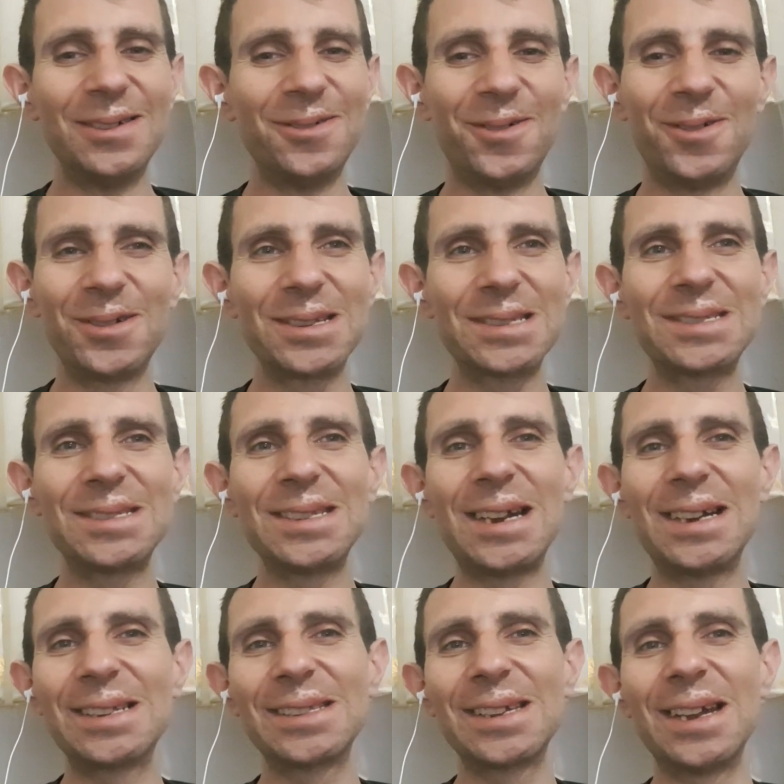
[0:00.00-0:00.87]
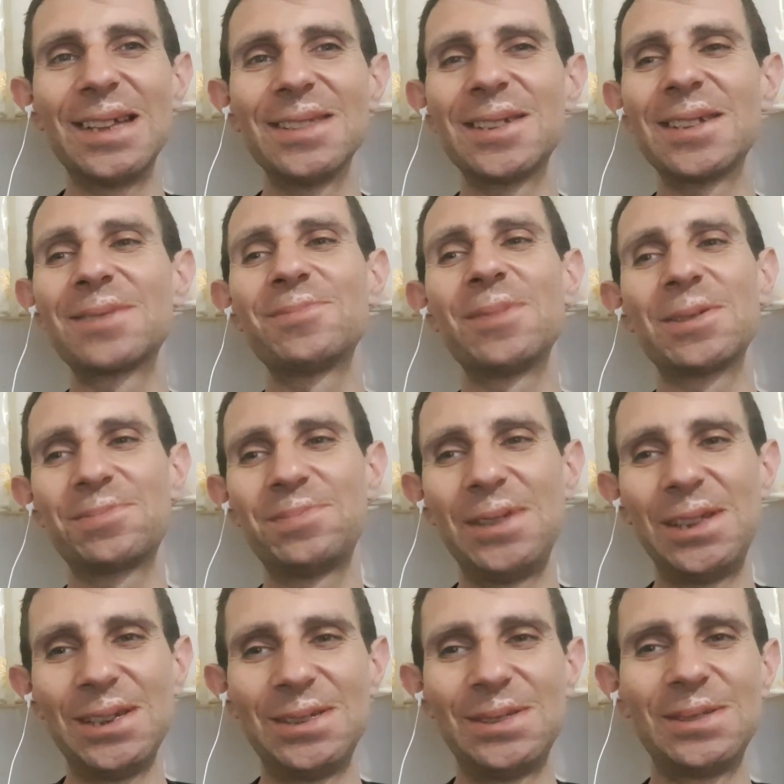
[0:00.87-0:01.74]
Orasını artık anlatmak
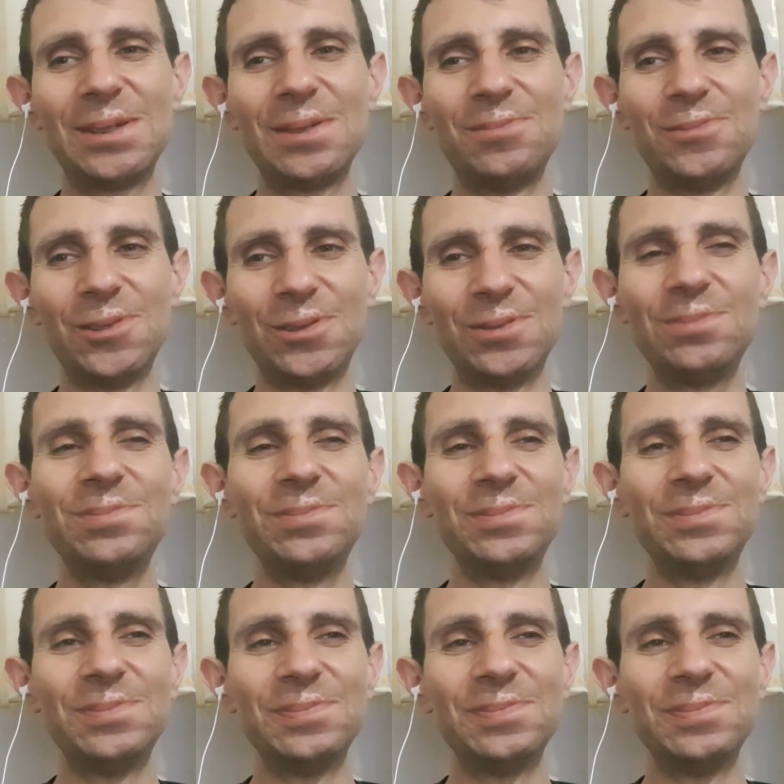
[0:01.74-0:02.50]
bile istemiyorum.